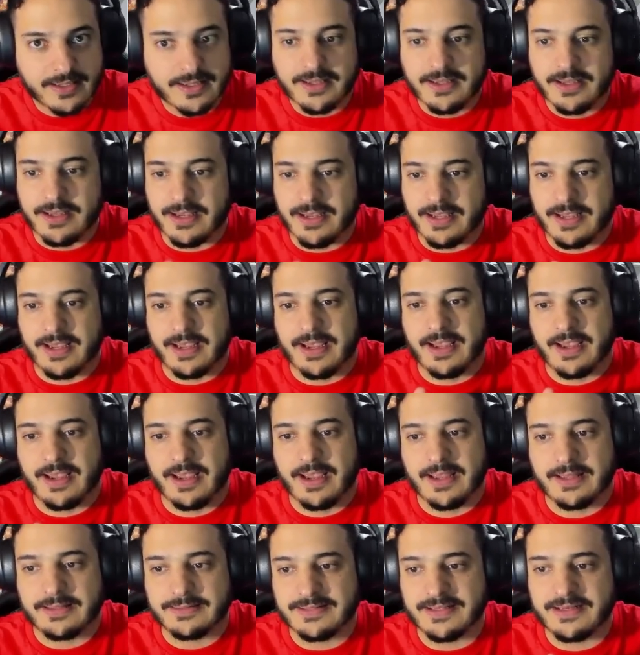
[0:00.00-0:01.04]

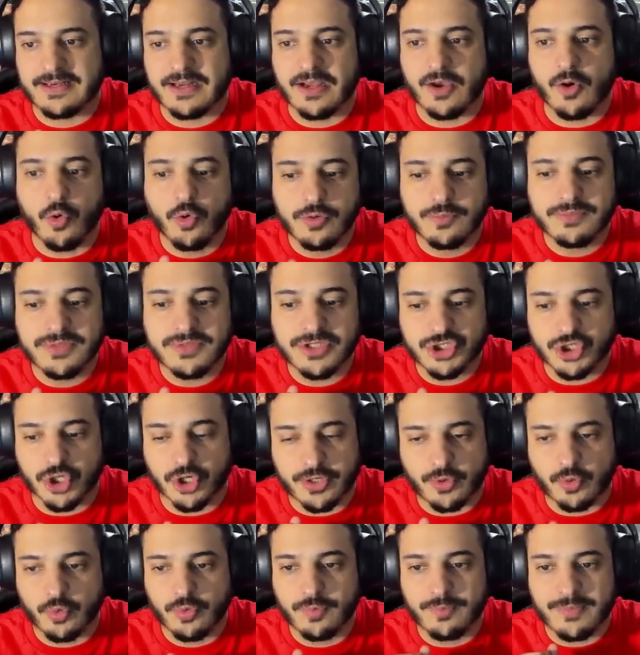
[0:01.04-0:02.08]
eh, tiene un
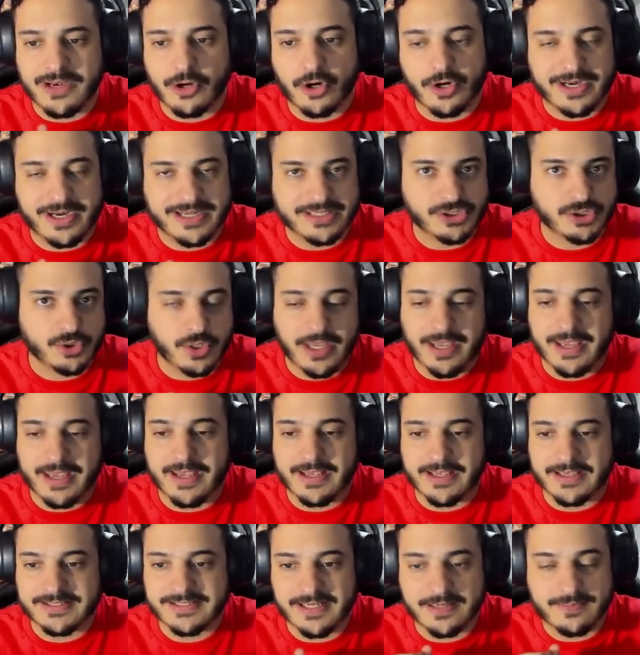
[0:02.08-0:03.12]
millón, un melonazo, 100,
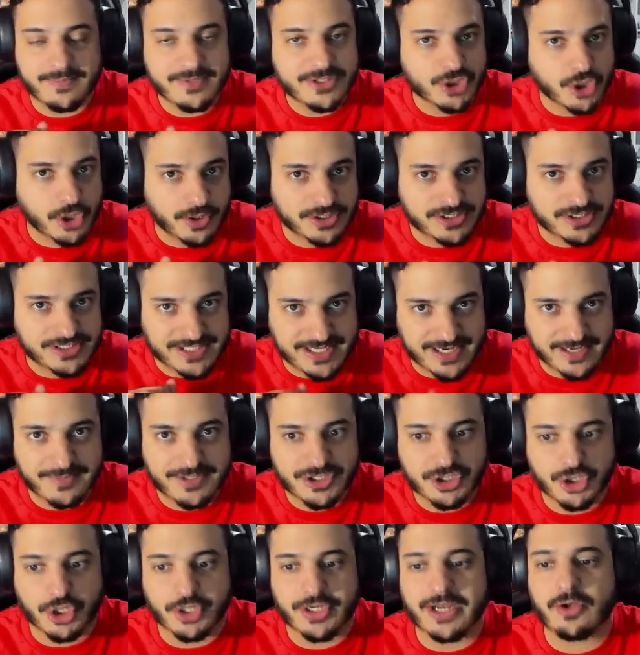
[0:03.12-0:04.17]
eh, 100
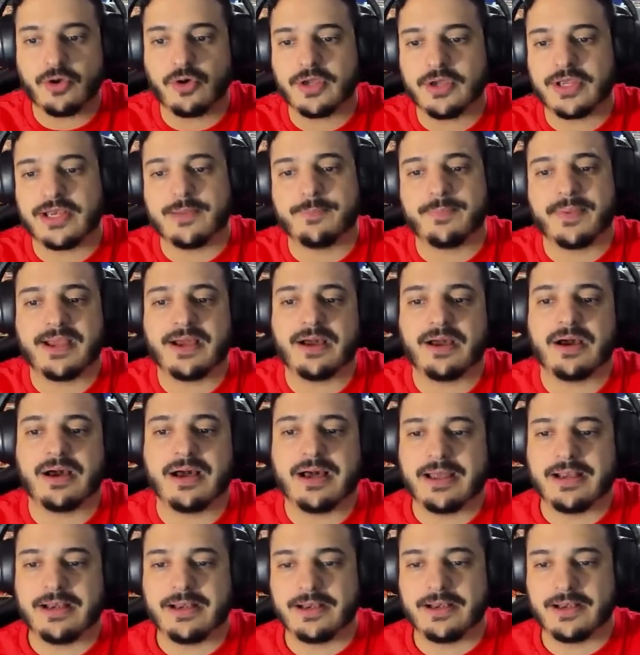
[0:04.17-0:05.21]
millonacos que le pega
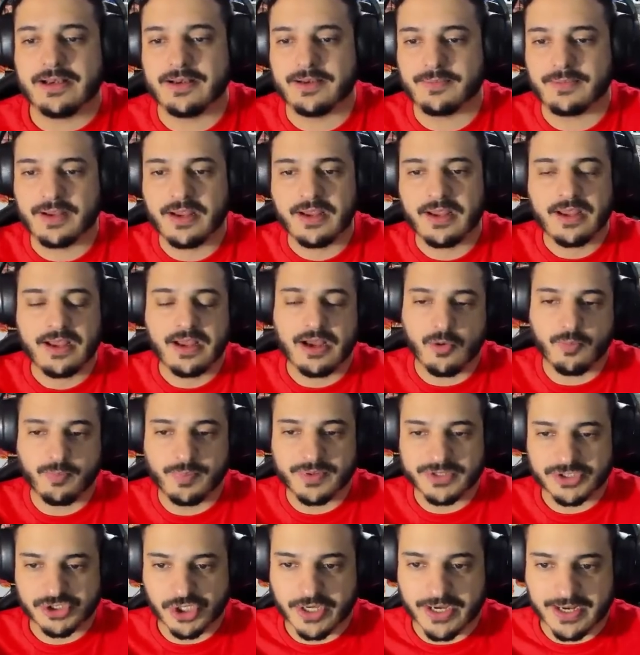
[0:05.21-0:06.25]
al, a un
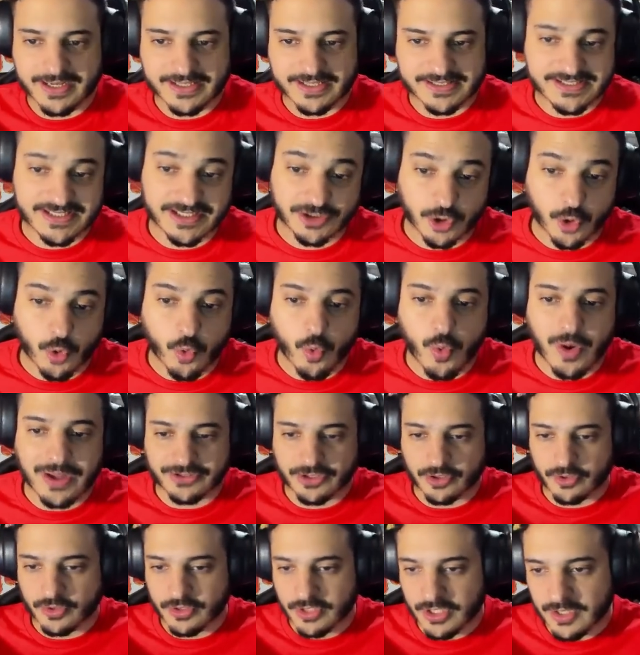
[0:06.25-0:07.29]
personaje,
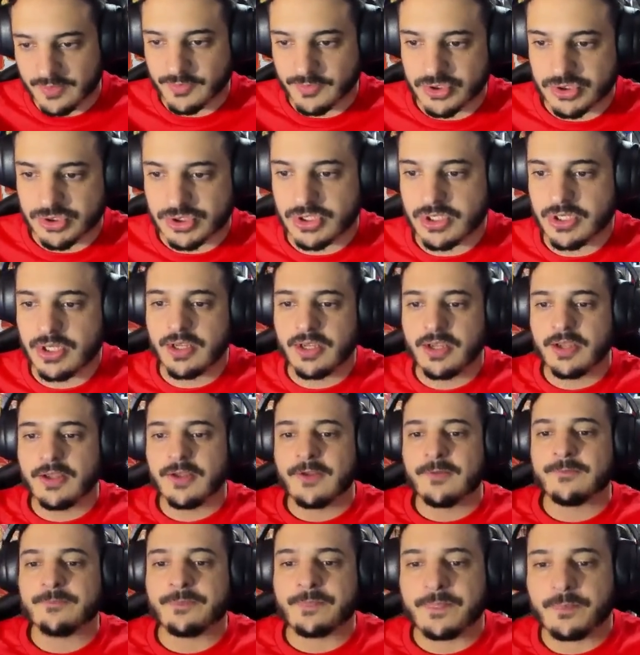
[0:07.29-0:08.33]
104, digamos.
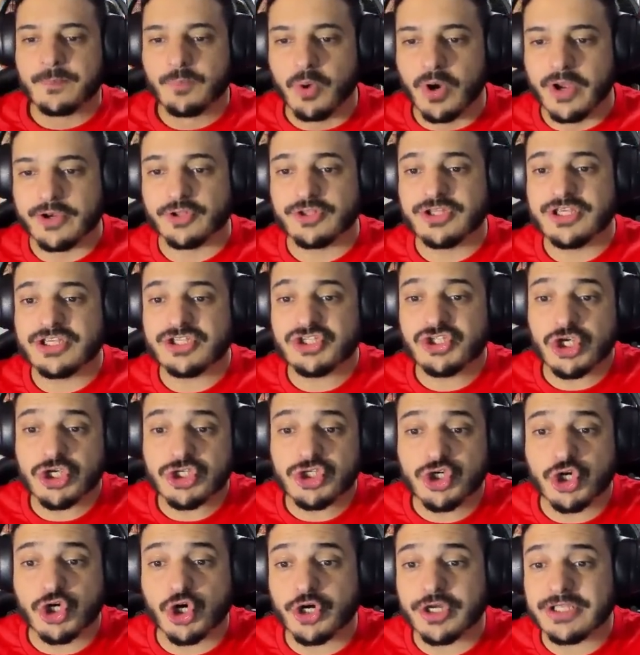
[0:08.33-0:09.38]
Bueno,
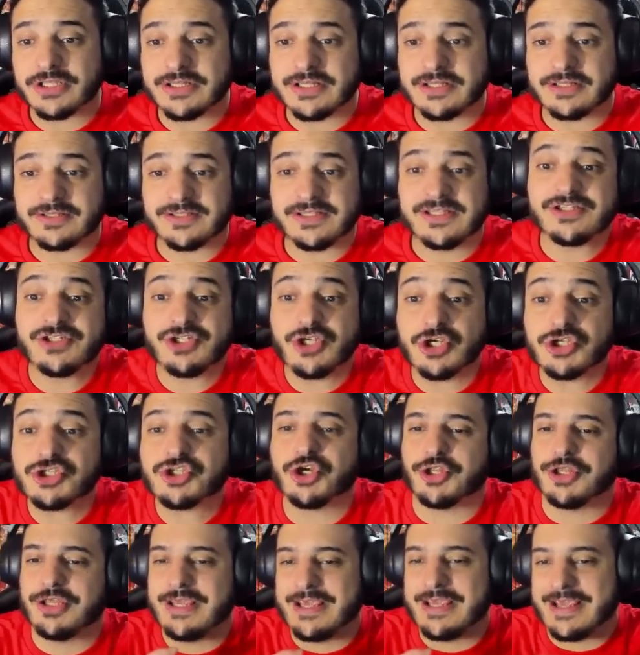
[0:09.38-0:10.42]
18 horitas,
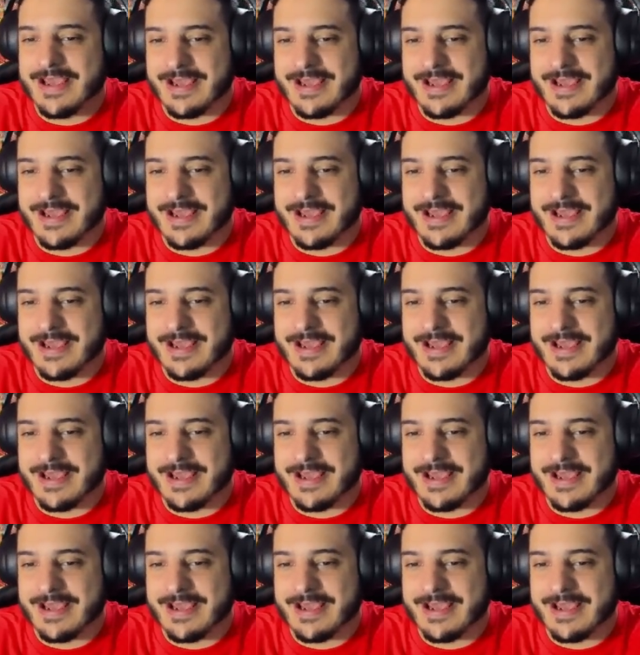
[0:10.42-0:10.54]
18 días,